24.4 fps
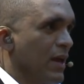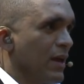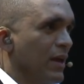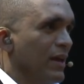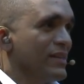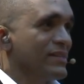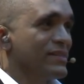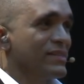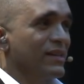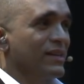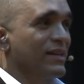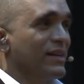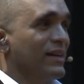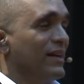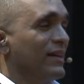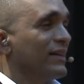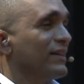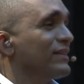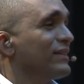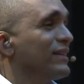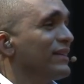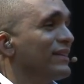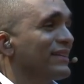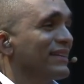Esse
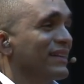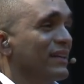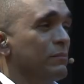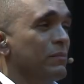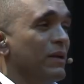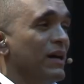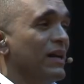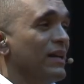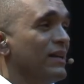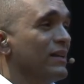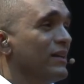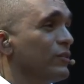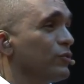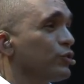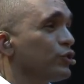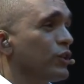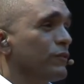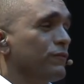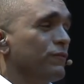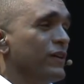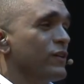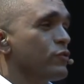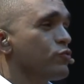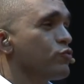cara está trabalhando
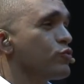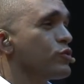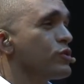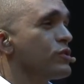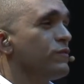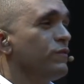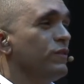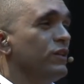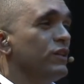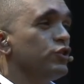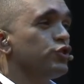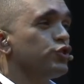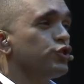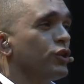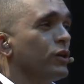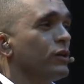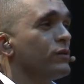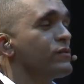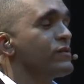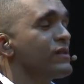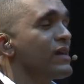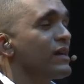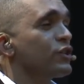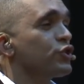já faz uns 20
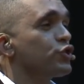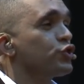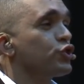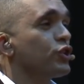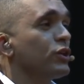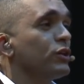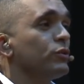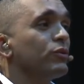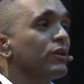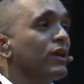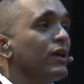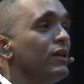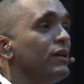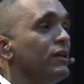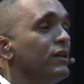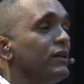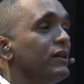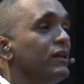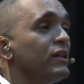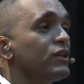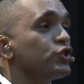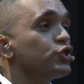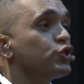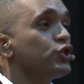anos, achando que ele
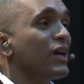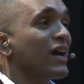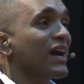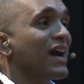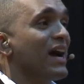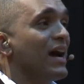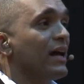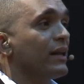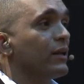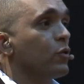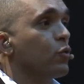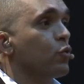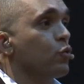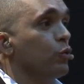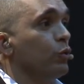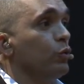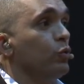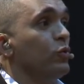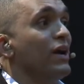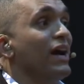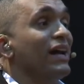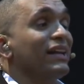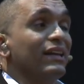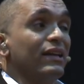iria chegar em algum
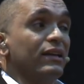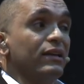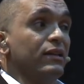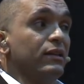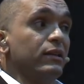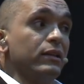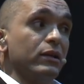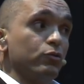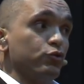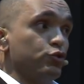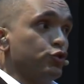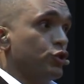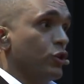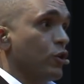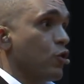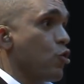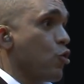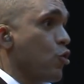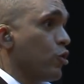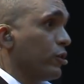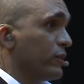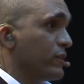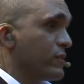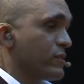lugar, ele não
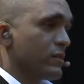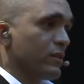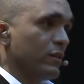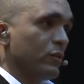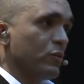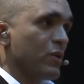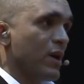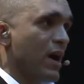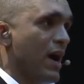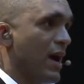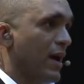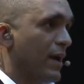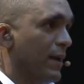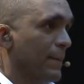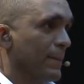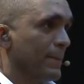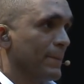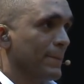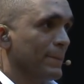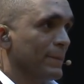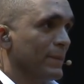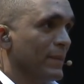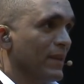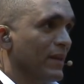chegou nesse lugar.
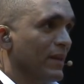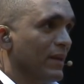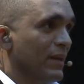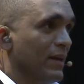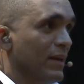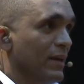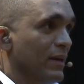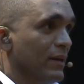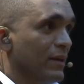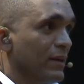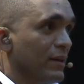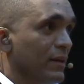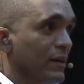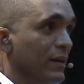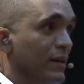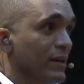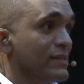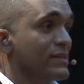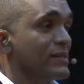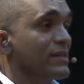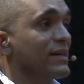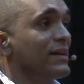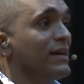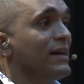
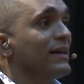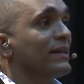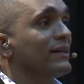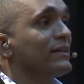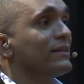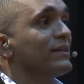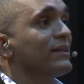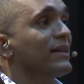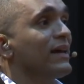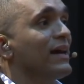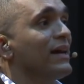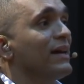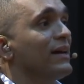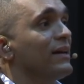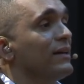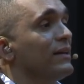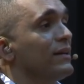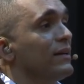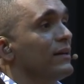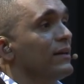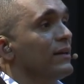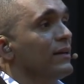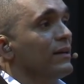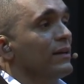Esse cara
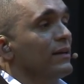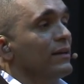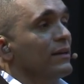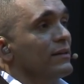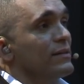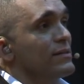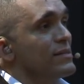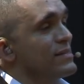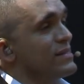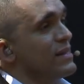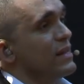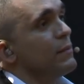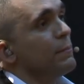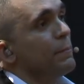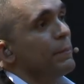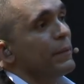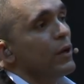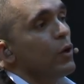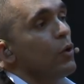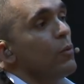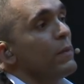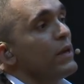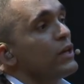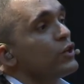está sempre
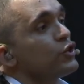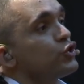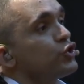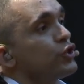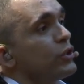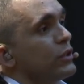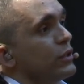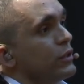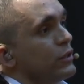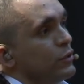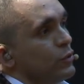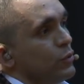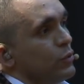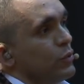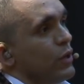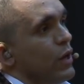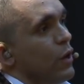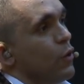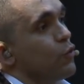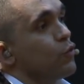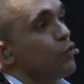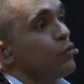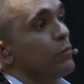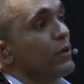almejando
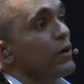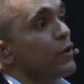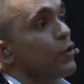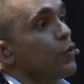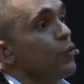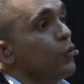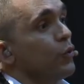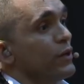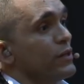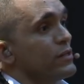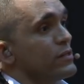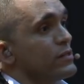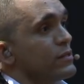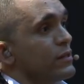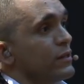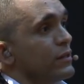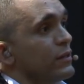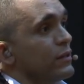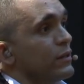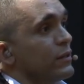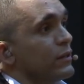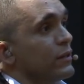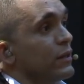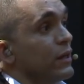alguma
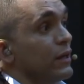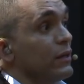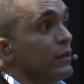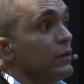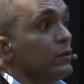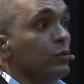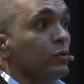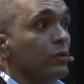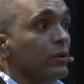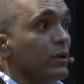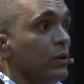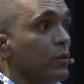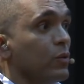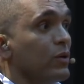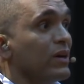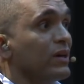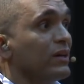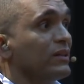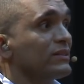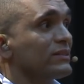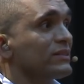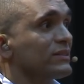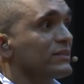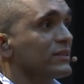coisa que ele nunca
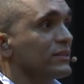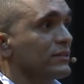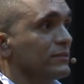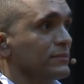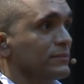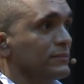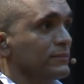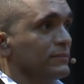alcança.